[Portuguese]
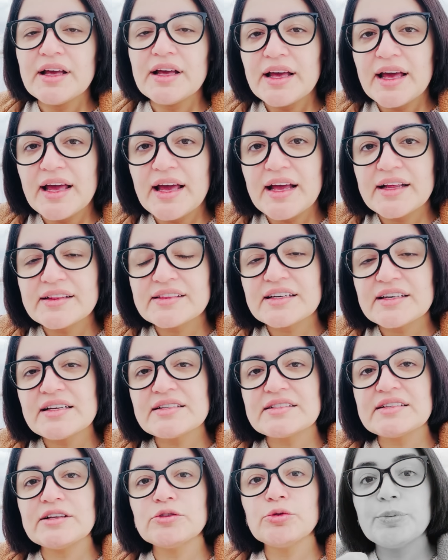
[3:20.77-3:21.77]
é,
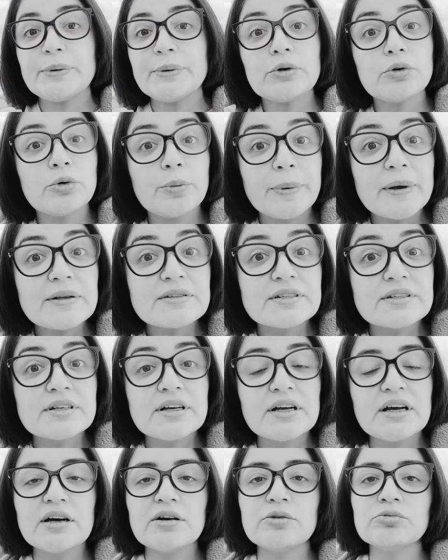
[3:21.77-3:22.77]
trazendo
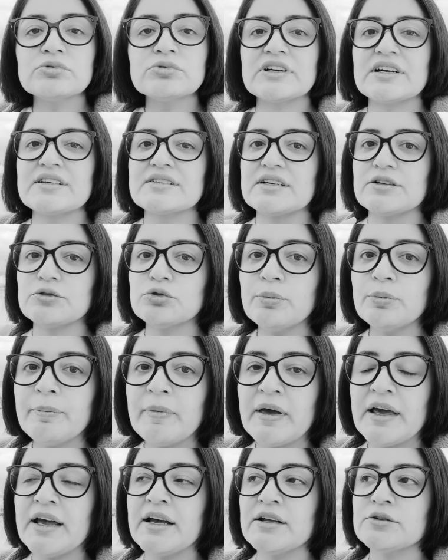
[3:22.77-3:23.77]
preocupação, trazendo
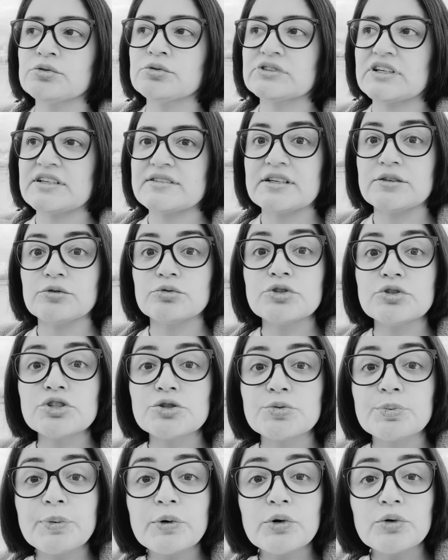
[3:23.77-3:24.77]
medo, trazendo
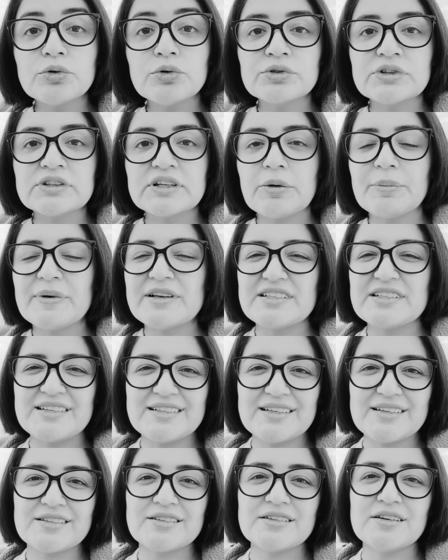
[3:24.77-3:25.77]
disputa, uma
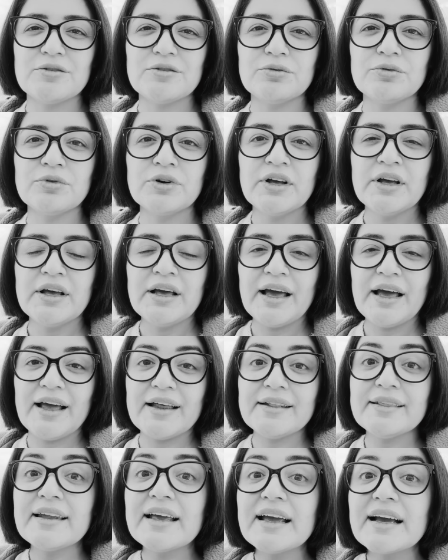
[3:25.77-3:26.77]
sensação é,
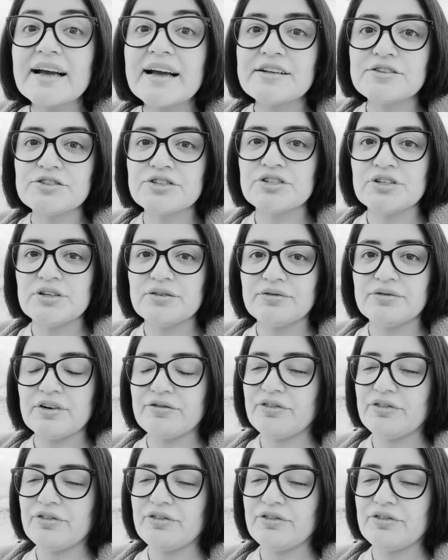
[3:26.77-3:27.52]
negativa.